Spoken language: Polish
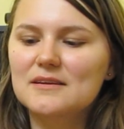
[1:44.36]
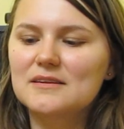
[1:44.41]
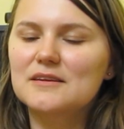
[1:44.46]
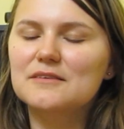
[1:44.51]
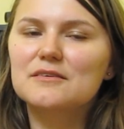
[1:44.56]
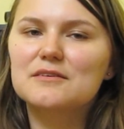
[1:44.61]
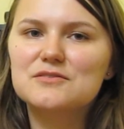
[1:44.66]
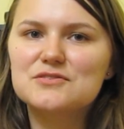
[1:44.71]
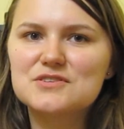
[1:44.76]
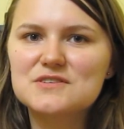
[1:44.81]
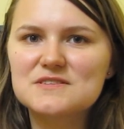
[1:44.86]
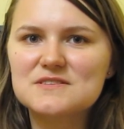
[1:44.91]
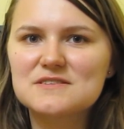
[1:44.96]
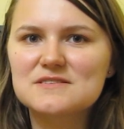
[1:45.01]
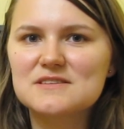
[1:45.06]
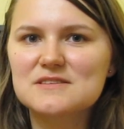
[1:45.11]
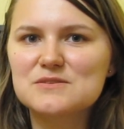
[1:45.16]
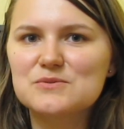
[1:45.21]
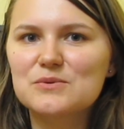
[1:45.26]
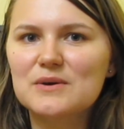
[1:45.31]
Nie wiem, czy jest
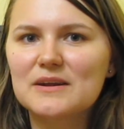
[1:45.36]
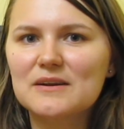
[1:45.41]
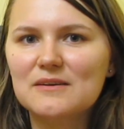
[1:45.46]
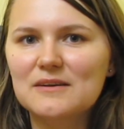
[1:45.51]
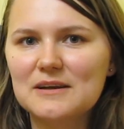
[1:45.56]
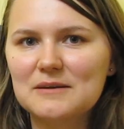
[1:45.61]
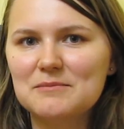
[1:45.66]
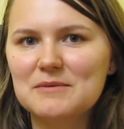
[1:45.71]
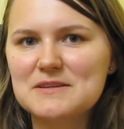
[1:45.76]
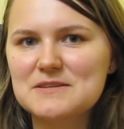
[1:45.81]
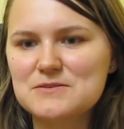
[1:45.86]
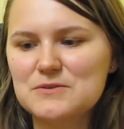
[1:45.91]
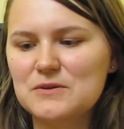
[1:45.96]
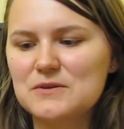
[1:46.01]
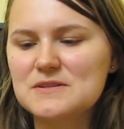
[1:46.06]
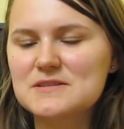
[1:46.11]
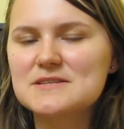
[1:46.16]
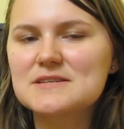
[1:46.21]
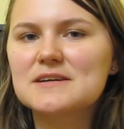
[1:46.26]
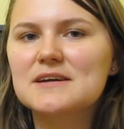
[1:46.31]
to zasługa rolek
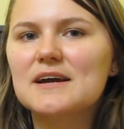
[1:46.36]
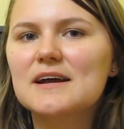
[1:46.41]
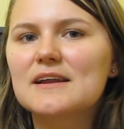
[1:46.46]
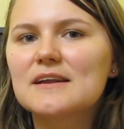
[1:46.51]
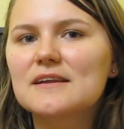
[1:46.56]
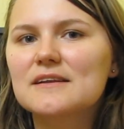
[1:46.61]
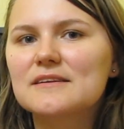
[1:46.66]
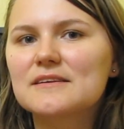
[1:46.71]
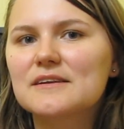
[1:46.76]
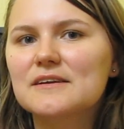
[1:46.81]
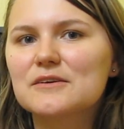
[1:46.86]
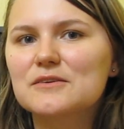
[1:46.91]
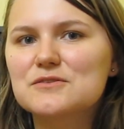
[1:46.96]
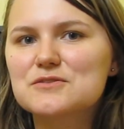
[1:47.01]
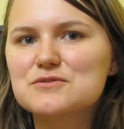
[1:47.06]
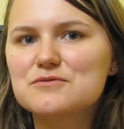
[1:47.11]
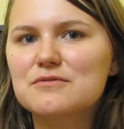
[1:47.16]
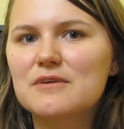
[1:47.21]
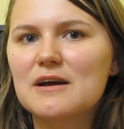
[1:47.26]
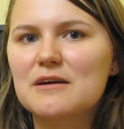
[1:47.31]
masujących, ale nie
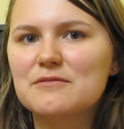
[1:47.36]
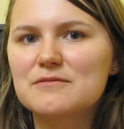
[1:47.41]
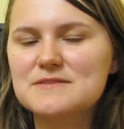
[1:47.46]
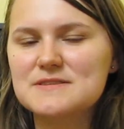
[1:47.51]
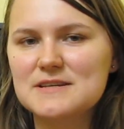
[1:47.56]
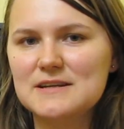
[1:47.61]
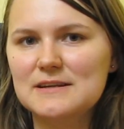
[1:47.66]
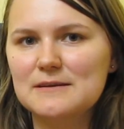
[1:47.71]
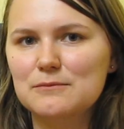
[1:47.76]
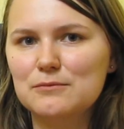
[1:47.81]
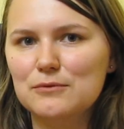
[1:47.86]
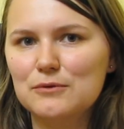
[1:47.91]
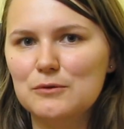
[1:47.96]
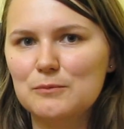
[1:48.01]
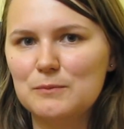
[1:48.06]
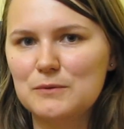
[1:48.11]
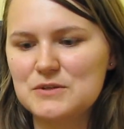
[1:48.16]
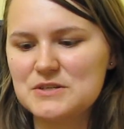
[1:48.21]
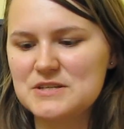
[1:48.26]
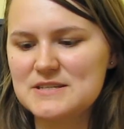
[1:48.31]
odczuwałam wcale
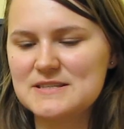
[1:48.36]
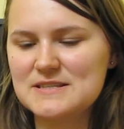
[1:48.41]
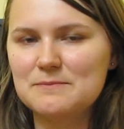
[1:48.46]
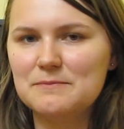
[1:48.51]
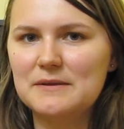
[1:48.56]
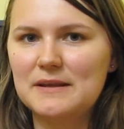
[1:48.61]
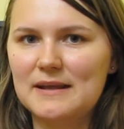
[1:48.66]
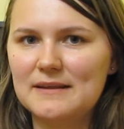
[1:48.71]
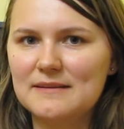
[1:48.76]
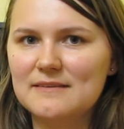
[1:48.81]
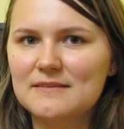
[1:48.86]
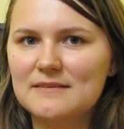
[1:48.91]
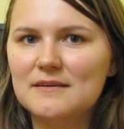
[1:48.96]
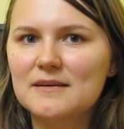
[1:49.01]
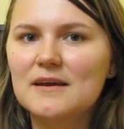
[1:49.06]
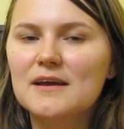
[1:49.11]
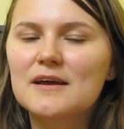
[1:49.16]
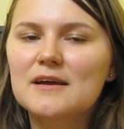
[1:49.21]
bólu podczas depilacji.